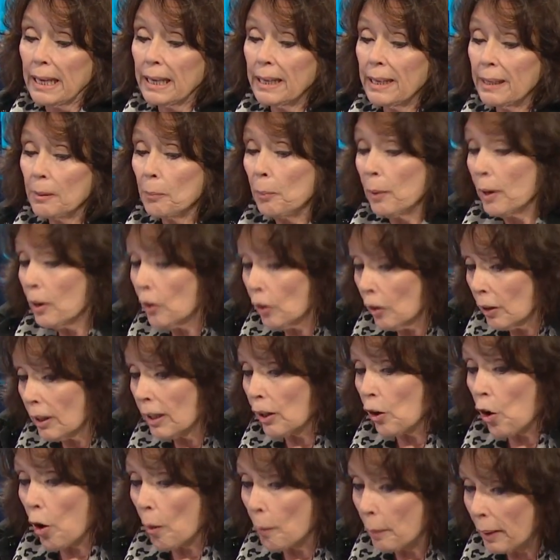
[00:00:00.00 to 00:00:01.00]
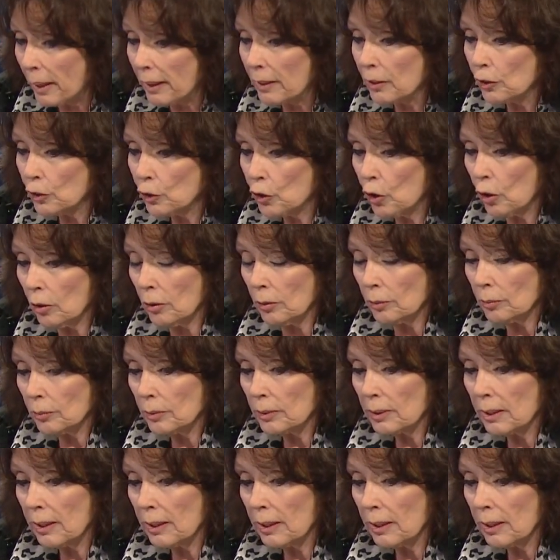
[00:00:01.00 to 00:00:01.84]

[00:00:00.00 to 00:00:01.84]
Y bueno, le comento...